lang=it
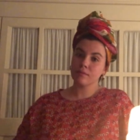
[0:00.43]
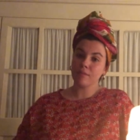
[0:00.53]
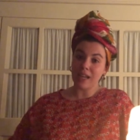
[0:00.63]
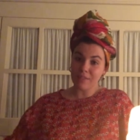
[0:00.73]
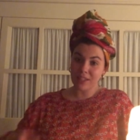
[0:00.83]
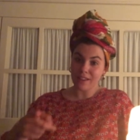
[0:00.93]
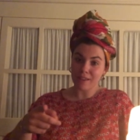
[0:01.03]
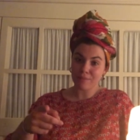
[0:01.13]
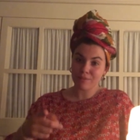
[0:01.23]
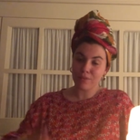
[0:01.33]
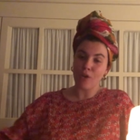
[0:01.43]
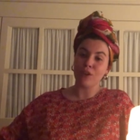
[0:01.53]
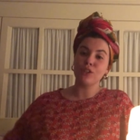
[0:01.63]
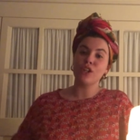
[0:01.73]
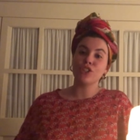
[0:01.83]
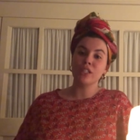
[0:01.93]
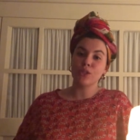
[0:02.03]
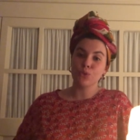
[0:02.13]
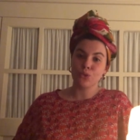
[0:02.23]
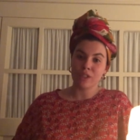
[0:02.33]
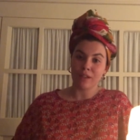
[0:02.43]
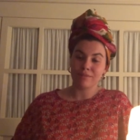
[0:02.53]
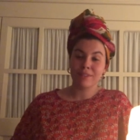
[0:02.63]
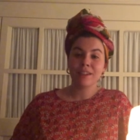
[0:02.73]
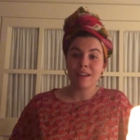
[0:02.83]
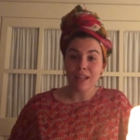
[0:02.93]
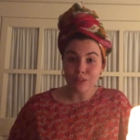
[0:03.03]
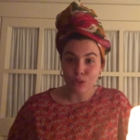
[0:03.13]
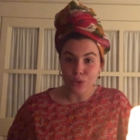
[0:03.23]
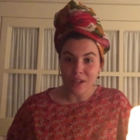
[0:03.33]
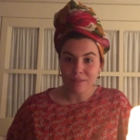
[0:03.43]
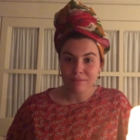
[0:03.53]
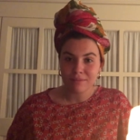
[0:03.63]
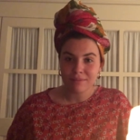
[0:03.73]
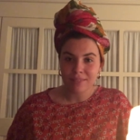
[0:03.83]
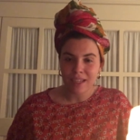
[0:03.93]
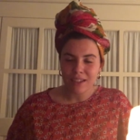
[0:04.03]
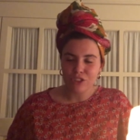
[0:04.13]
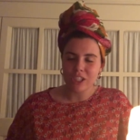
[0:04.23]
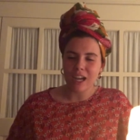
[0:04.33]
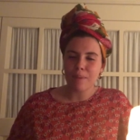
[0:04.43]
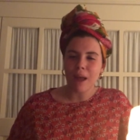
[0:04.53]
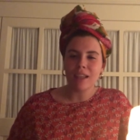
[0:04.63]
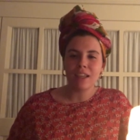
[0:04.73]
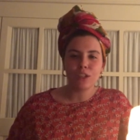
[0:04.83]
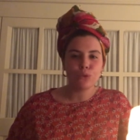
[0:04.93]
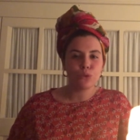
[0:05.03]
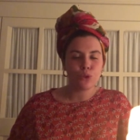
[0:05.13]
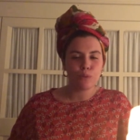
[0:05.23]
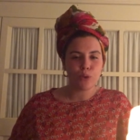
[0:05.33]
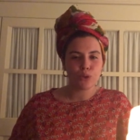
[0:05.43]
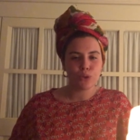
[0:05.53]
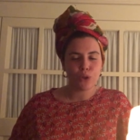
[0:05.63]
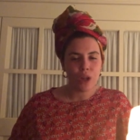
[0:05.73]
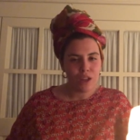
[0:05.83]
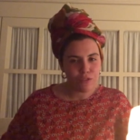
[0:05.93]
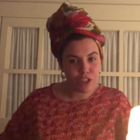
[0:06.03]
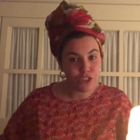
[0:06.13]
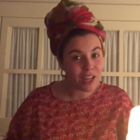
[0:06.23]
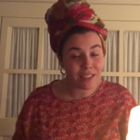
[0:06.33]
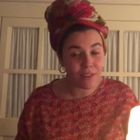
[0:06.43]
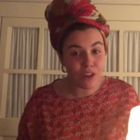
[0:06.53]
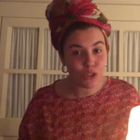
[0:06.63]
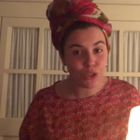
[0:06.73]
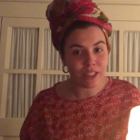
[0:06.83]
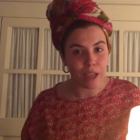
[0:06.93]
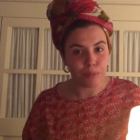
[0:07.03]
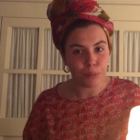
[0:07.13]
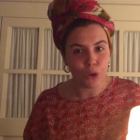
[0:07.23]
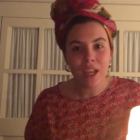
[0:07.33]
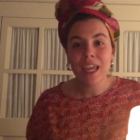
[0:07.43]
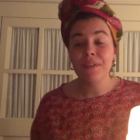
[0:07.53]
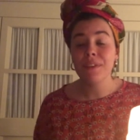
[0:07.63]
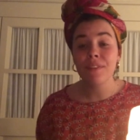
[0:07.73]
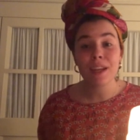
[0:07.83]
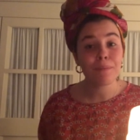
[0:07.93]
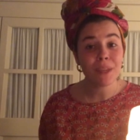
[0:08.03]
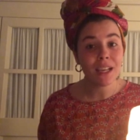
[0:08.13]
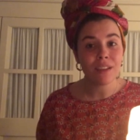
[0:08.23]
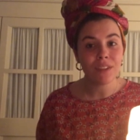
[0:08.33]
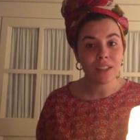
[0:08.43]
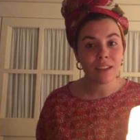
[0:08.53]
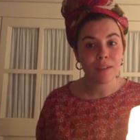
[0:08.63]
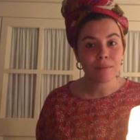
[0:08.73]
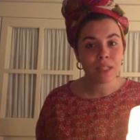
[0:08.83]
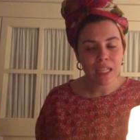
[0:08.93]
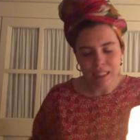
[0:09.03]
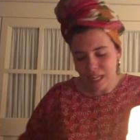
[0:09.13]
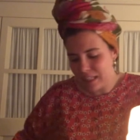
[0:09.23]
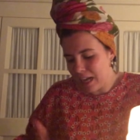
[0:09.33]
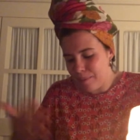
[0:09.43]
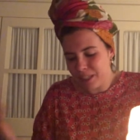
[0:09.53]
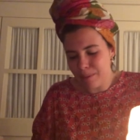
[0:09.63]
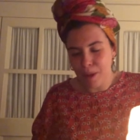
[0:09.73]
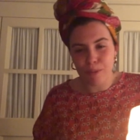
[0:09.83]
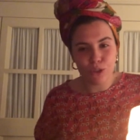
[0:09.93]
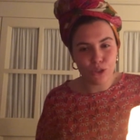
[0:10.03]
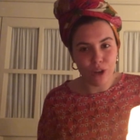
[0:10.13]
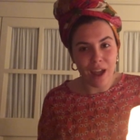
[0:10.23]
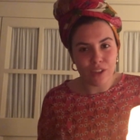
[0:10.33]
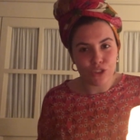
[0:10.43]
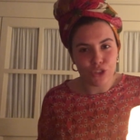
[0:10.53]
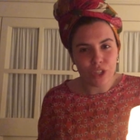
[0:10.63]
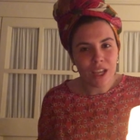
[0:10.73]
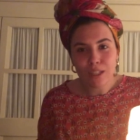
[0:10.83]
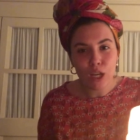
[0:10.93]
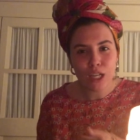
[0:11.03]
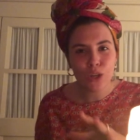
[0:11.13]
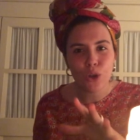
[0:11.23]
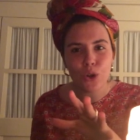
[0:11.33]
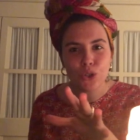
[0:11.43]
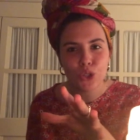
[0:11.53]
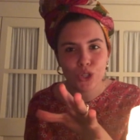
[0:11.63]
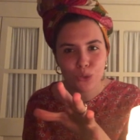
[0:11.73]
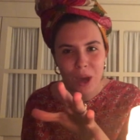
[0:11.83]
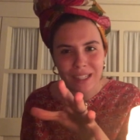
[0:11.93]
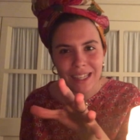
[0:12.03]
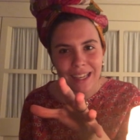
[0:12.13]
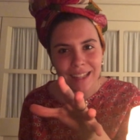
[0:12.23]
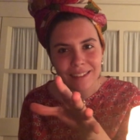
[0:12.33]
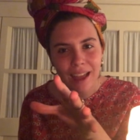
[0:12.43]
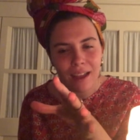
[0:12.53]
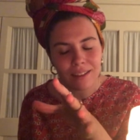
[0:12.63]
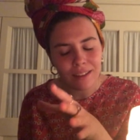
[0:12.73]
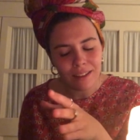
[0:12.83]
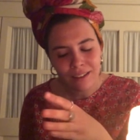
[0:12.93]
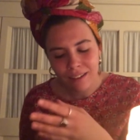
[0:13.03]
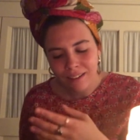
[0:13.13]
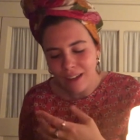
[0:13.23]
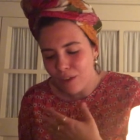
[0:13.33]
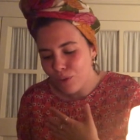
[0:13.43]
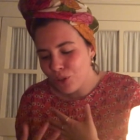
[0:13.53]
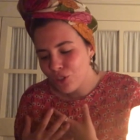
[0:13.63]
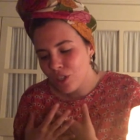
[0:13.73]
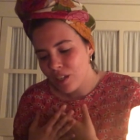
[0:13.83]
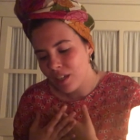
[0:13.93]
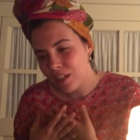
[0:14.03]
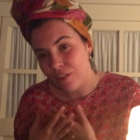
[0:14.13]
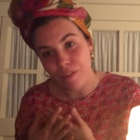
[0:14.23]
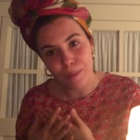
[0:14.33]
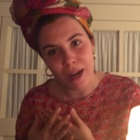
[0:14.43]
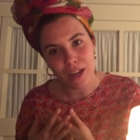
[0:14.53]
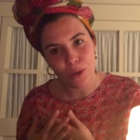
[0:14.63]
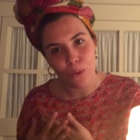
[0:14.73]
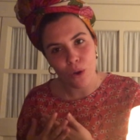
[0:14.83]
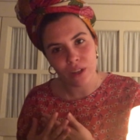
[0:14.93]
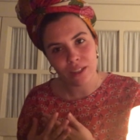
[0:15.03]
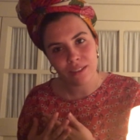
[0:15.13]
Nella vita ho fatto la scelta giusta, l'attore. Girare i palchi di tutto il mondo, viaggiare attraverso il tempo e vivere mille vite, nelle trame dei miei personaggi, nell'incrocio di sguardi incantati, nella voce che fa vibrare i cuori.